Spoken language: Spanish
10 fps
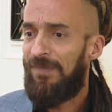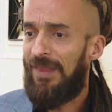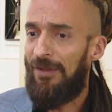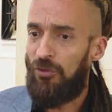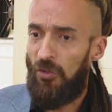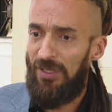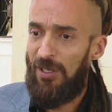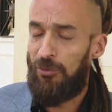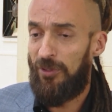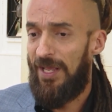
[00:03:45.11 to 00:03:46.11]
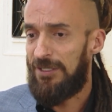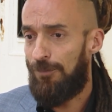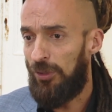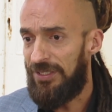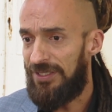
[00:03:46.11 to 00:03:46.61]
tanto en las autoridades
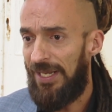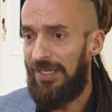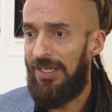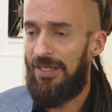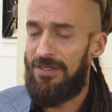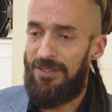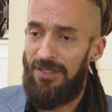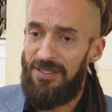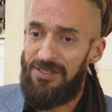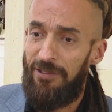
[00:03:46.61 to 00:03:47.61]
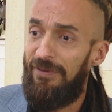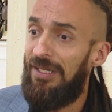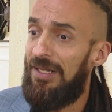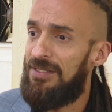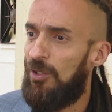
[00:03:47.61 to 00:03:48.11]
policiales, eh,
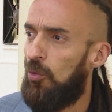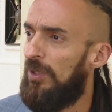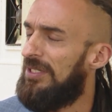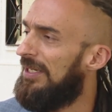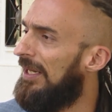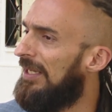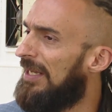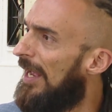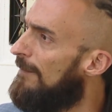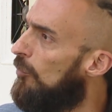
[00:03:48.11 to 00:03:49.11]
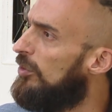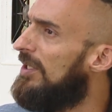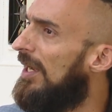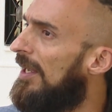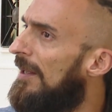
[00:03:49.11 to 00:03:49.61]
civiles y judiciales hay
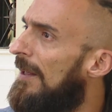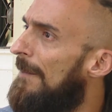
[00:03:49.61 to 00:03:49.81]
mucha